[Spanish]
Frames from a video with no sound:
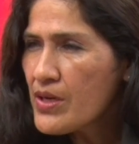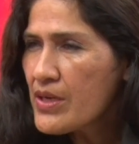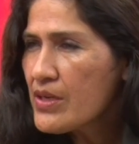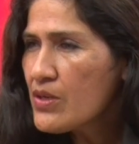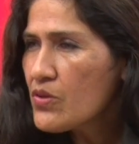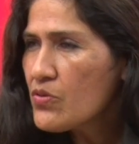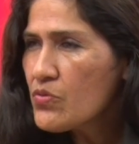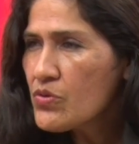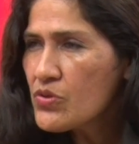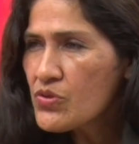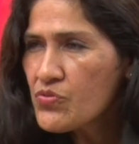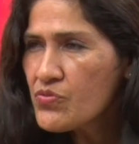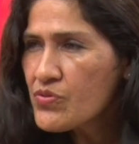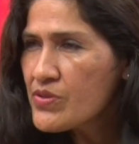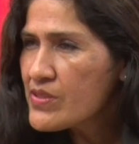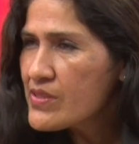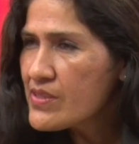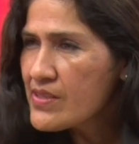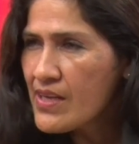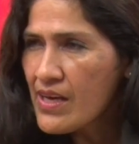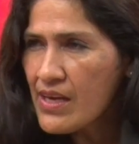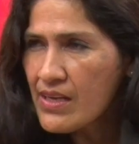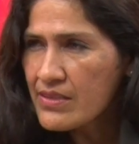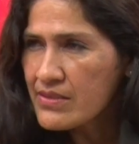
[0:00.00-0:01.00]
ahí no es
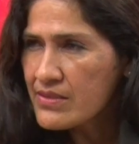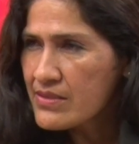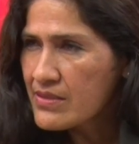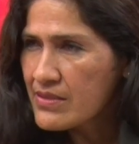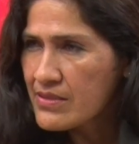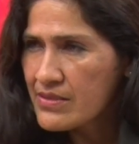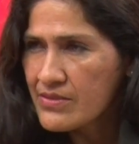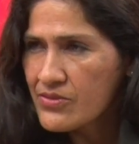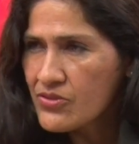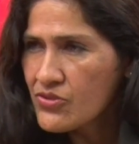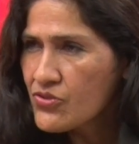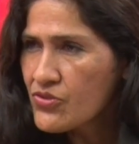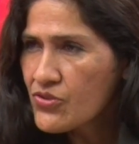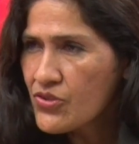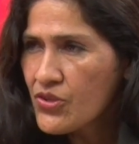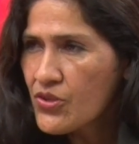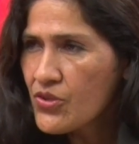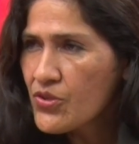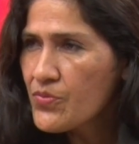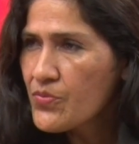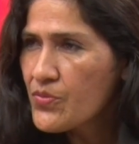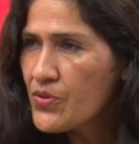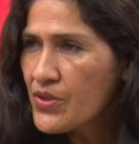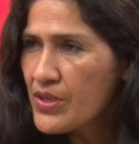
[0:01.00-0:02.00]
suicidarse, yo no
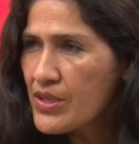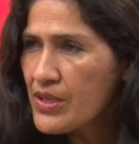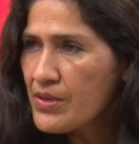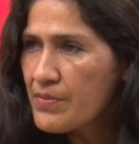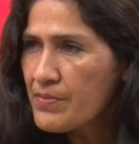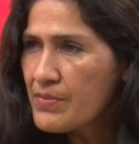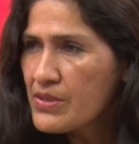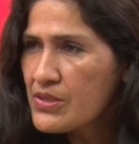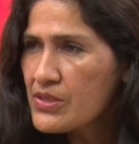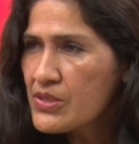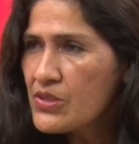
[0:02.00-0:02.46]
quiero morirme,